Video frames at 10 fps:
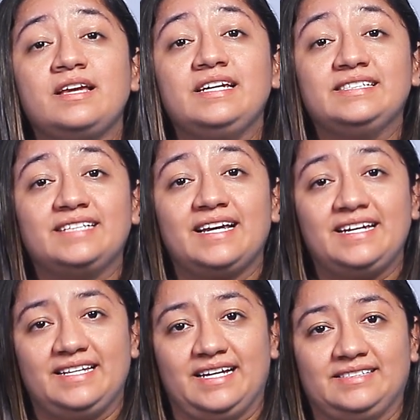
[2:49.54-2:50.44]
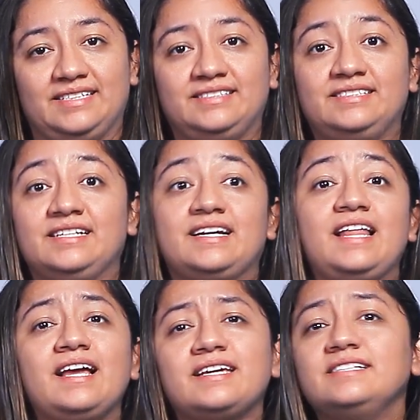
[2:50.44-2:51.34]
y seguidas. Es decir,
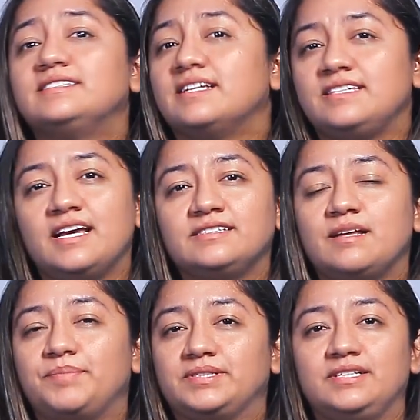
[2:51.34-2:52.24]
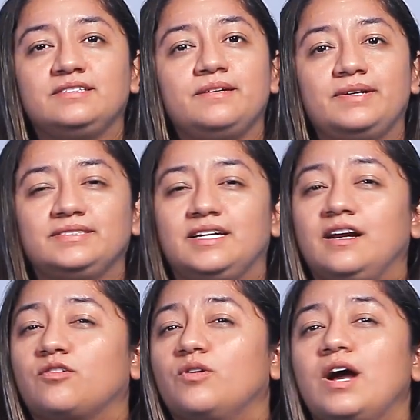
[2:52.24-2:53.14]
cada 15 días la paciente va a
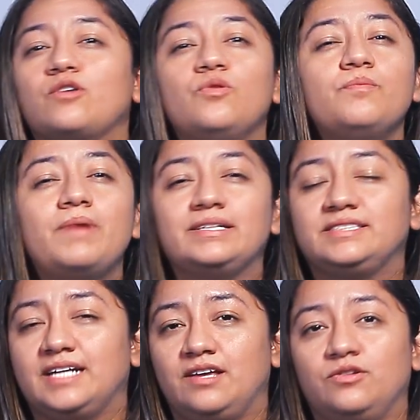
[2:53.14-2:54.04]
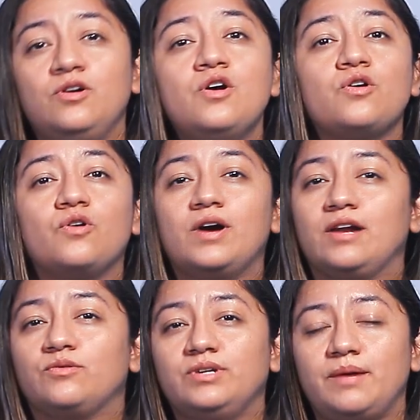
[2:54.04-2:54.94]
estar con algún manchado, con
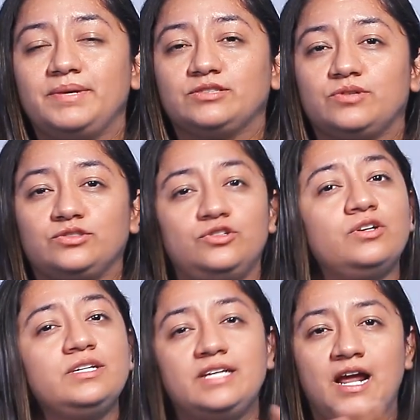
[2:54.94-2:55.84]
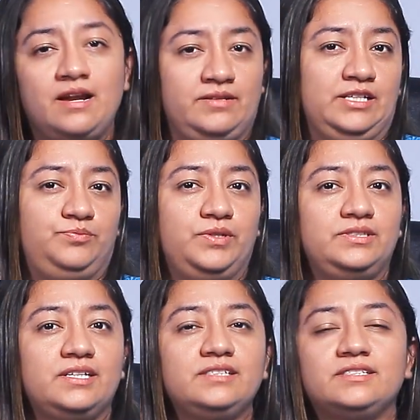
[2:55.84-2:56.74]
alguna menstruación y
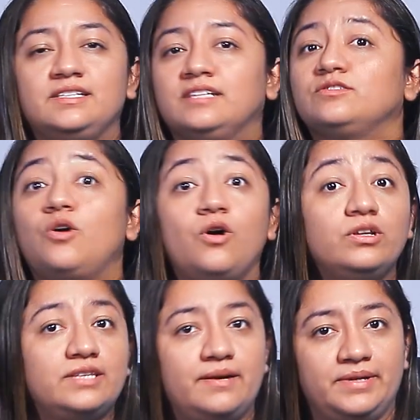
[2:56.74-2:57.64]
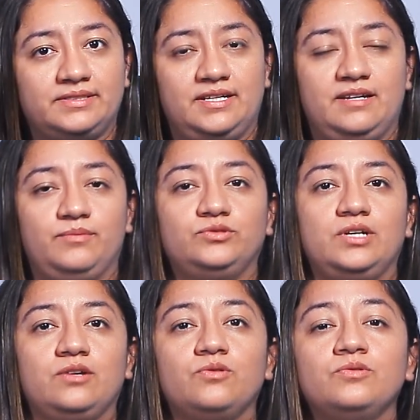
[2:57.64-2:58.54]
después de 15 días otra vez
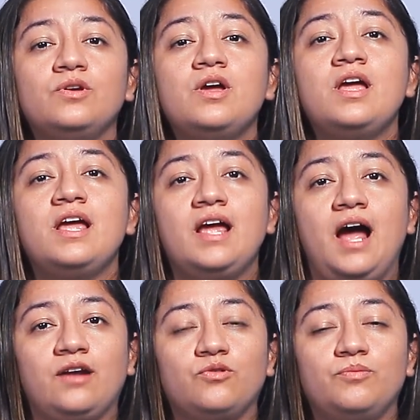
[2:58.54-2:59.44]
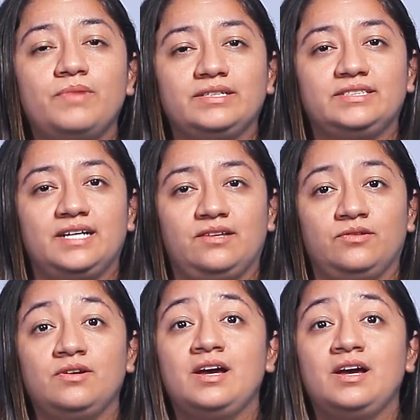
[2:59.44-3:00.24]
tenemos algún, algún manchado.